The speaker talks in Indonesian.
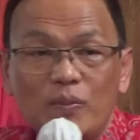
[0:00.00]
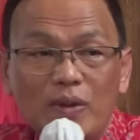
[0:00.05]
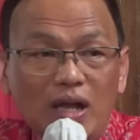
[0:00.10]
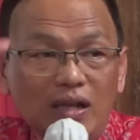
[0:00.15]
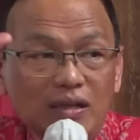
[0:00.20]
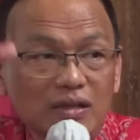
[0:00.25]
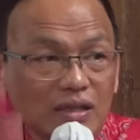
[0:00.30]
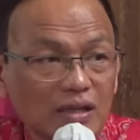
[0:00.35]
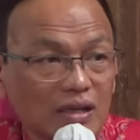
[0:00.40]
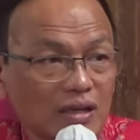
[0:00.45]

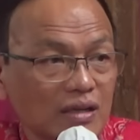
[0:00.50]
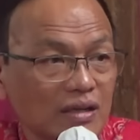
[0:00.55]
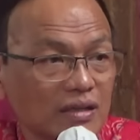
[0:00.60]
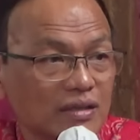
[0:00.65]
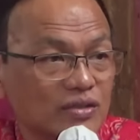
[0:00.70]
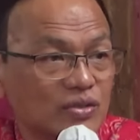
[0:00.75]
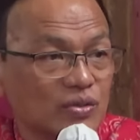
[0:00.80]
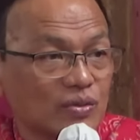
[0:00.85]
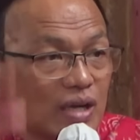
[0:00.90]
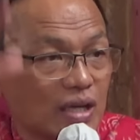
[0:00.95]
Allah,
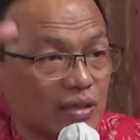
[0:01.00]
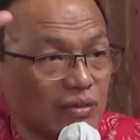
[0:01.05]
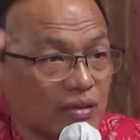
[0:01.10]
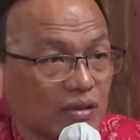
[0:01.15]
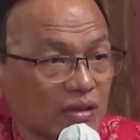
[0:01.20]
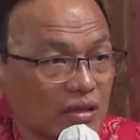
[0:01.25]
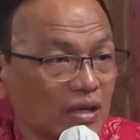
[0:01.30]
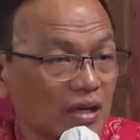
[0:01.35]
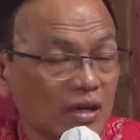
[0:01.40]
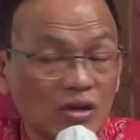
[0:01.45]

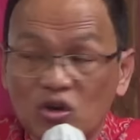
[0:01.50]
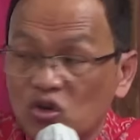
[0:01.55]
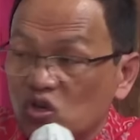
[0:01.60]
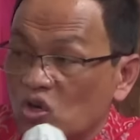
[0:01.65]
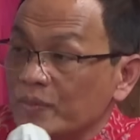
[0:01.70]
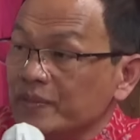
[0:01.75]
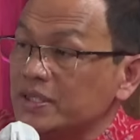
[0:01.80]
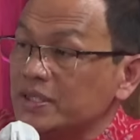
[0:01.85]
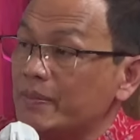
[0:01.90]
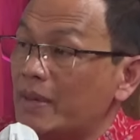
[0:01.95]
sunatullah,
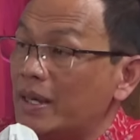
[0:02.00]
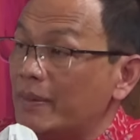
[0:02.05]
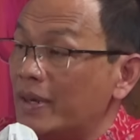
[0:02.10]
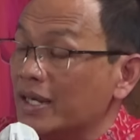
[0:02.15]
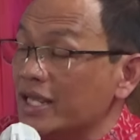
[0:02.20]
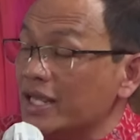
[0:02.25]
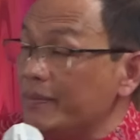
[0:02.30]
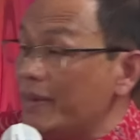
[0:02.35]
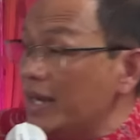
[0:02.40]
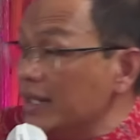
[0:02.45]
hukum sebab
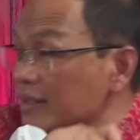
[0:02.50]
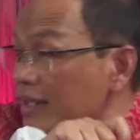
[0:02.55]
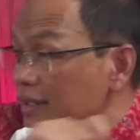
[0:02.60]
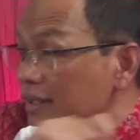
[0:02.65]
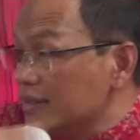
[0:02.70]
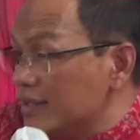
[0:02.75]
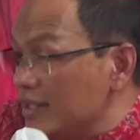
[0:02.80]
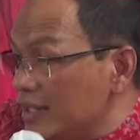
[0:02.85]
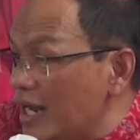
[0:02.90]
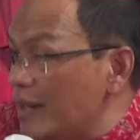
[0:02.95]

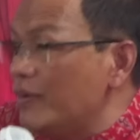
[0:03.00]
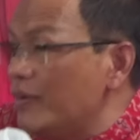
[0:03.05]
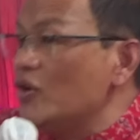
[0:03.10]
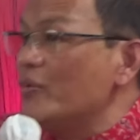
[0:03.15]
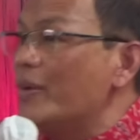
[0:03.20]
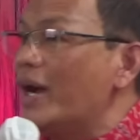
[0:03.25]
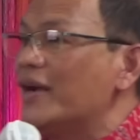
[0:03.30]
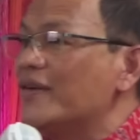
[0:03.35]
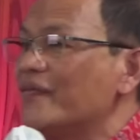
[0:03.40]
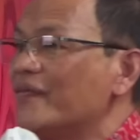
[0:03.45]
akibat tidak
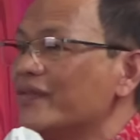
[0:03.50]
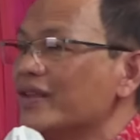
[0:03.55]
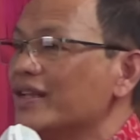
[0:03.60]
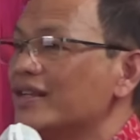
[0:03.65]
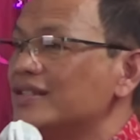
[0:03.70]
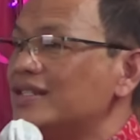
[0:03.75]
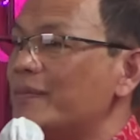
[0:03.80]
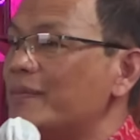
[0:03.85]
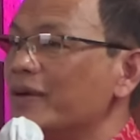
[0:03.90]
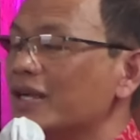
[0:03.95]
berubah
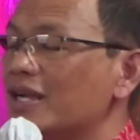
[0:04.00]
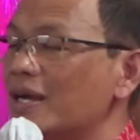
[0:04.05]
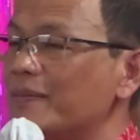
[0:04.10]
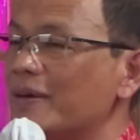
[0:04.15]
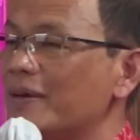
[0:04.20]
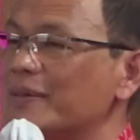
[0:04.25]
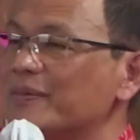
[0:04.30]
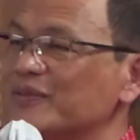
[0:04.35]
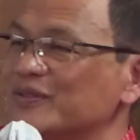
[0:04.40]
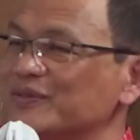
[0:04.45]
sampai
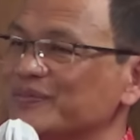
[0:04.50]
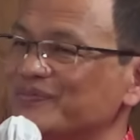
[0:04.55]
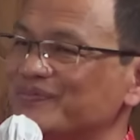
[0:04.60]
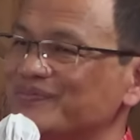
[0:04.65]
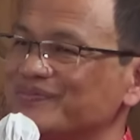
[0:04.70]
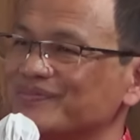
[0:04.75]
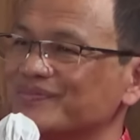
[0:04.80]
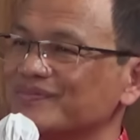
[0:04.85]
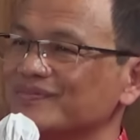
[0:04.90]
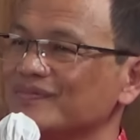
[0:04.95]
kapanpun.
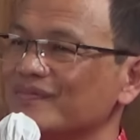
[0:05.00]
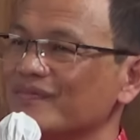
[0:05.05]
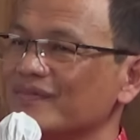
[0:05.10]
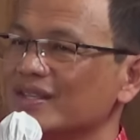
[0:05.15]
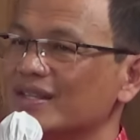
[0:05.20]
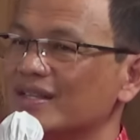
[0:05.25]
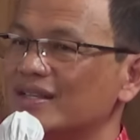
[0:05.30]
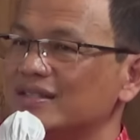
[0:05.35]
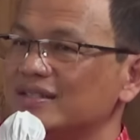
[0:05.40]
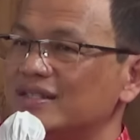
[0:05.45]

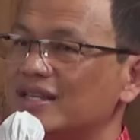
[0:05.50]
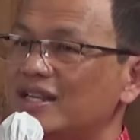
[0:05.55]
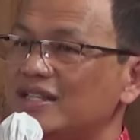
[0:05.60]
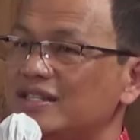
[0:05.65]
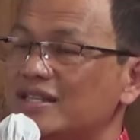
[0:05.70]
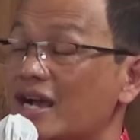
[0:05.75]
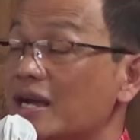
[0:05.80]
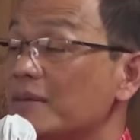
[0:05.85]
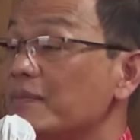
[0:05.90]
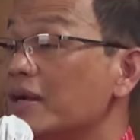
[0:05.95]
Jadi
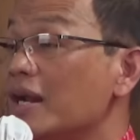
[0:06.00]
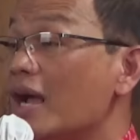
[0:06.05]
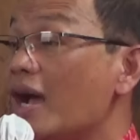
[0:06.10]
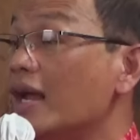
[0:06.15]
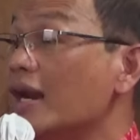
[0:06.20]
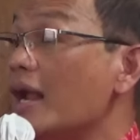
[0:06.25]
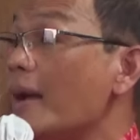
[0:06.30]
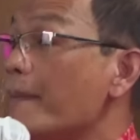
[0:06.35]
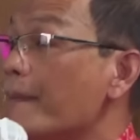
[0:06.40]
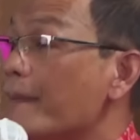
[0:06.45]
jangan
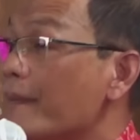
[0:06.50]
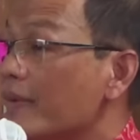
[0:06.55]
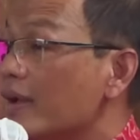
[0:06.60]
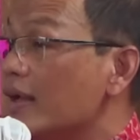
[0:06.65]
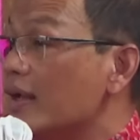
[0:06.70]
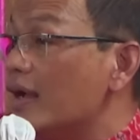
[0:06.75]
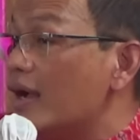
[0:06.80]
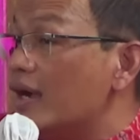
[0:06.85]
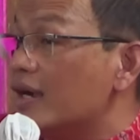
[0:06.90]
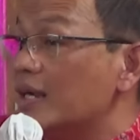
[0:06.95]
berharap
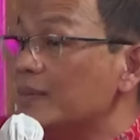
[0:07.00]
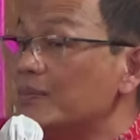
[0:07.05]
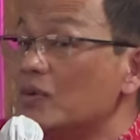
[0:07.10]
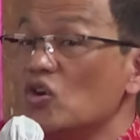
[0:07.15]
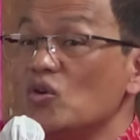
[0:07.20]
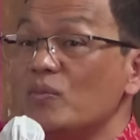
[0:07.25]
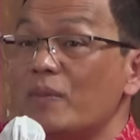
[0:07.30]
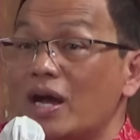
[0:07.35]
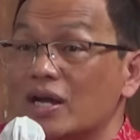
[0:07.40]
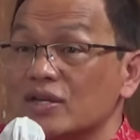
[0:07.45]
akan
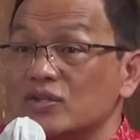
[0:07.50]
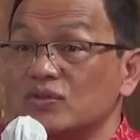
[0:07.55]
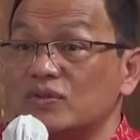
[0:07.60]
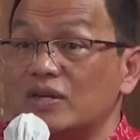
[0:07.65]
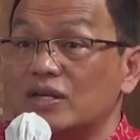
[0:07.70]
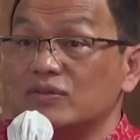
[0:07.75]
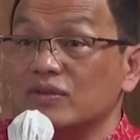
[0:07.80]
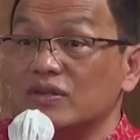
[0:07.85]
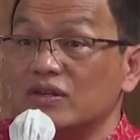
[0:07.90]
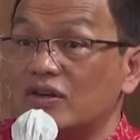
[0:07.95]
berubah
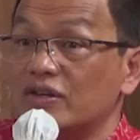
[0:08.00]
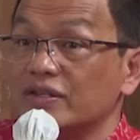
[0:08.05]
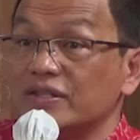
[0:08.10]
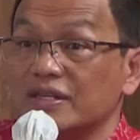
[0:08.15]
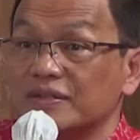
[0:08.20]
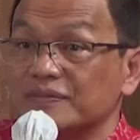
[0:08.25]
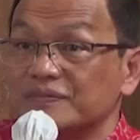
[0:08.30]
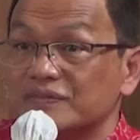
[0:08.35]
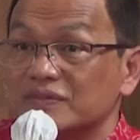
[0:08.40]
sunatullahnya.